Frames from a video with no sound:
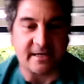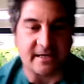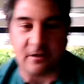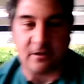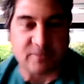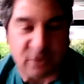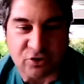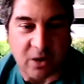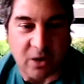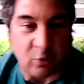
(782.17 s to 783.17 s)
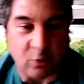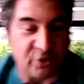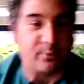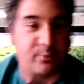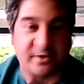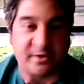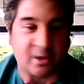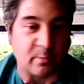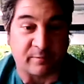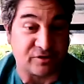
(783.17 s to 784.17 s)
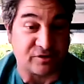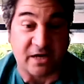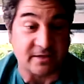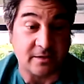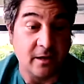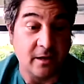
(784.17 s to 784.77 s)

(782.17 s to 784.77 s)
que se quite los métodos canguro, eso no puede ser como profesionales.